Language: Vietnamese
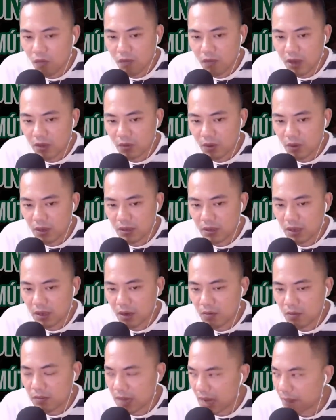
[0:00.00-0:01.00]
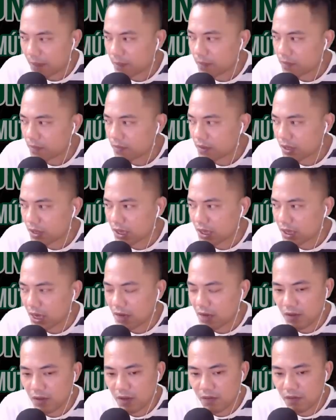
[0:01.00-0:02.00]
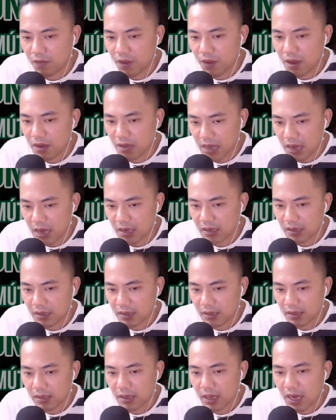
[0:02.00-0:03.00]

Tùng và Tuân không đáp, chỉ nhìn về phía thằng Nhật,